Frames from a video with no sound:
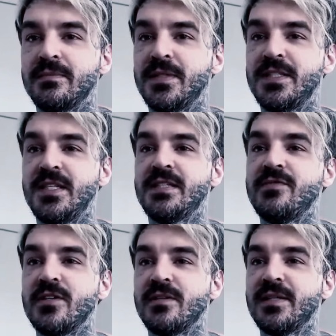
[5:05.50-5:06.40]
PC, você
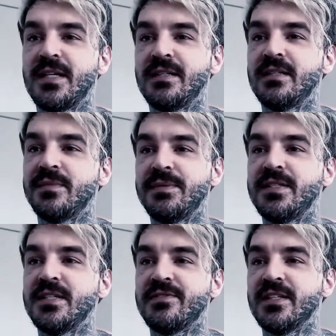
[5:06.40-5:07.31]
viu a matéria da
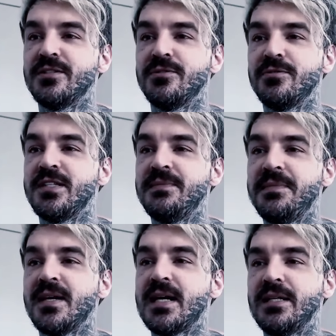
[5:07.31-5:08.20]
BBC falando do
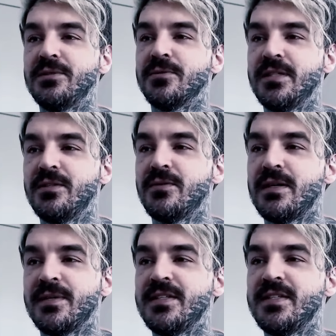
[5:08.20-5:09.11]
semi árido, que não
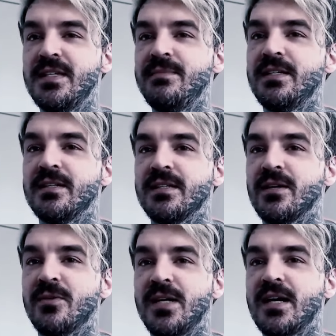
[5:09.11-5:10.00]
é mais semi,
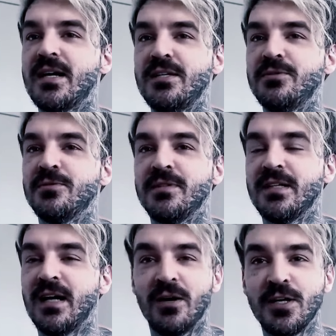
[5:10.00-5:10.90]
agora é árido.
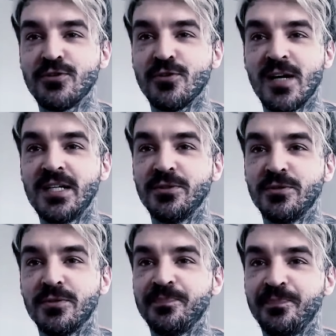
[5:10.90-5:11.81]
Agora é só árido.